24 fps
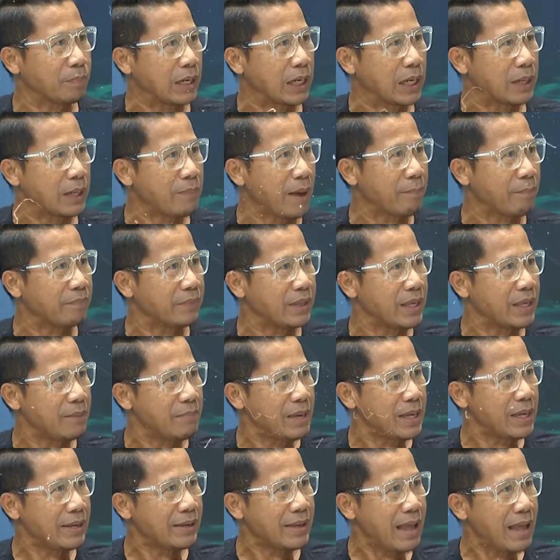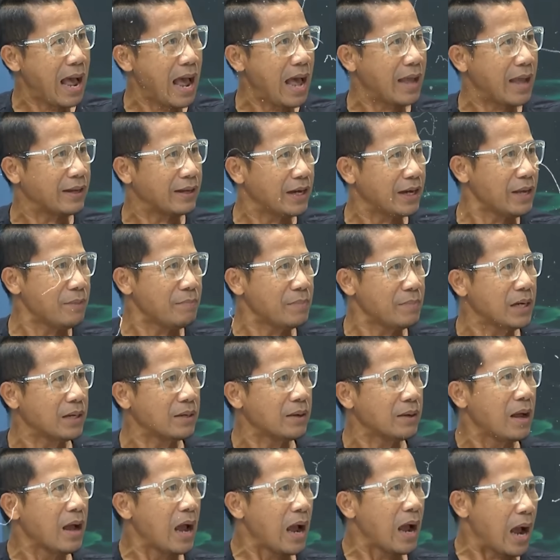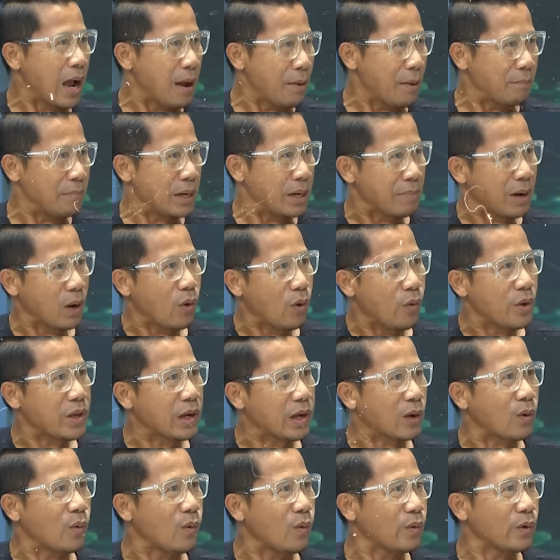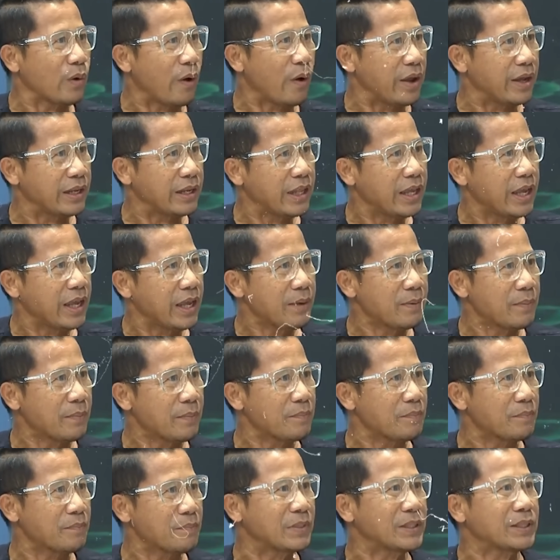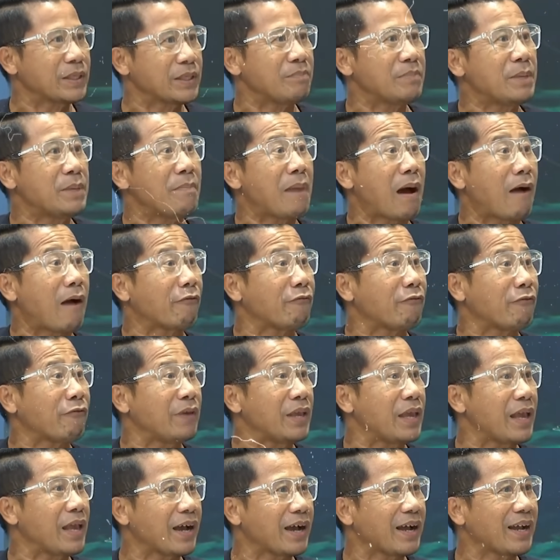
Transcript: ยแบบนี้ไม่ได้เฮ้ยมึง มึงมาคุยกับกูหน่อยดิมันจะมีมาเฟียมาเฟีย